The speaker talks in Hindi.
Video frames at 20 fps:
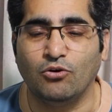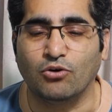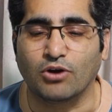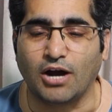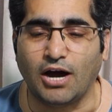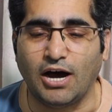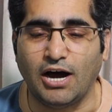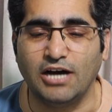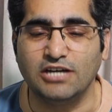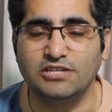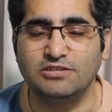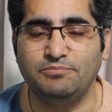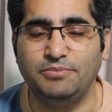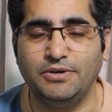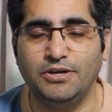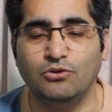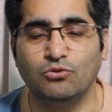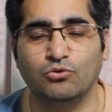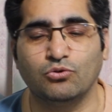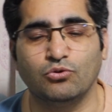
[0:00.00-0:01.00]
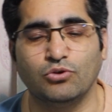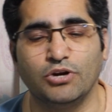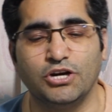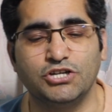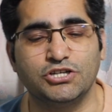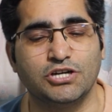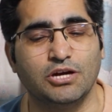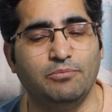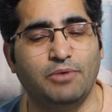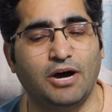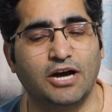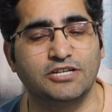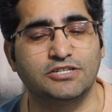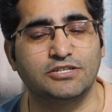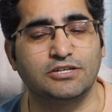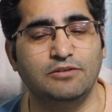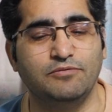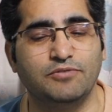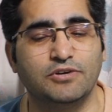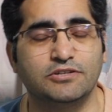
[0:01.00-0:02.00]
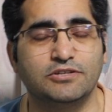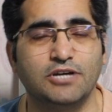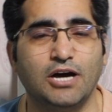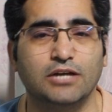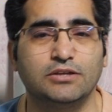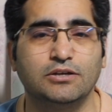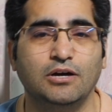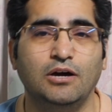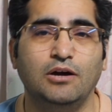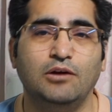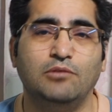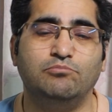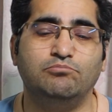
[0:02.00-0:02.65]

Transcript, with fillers: और आज भी उन्होंने शहबाज शरीफ के साथ